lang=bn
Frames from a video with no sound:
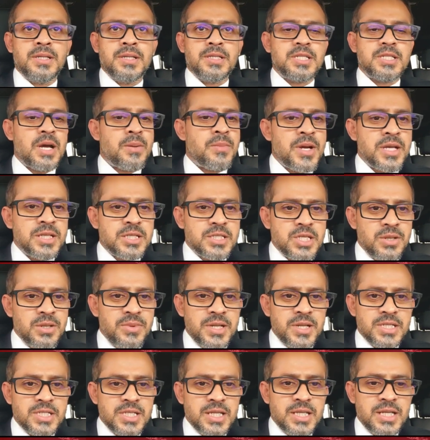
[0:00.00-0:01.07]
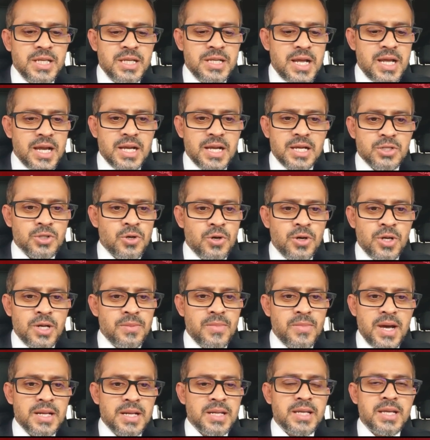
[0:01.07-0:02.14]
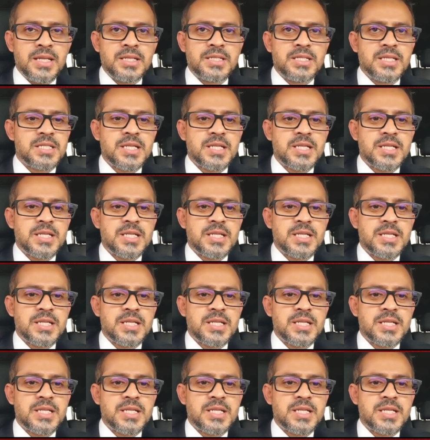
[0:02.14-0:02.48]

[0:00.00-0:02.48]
জামায়াত শিবির যেদিন ঢাকা শহরে মার খেয়েছে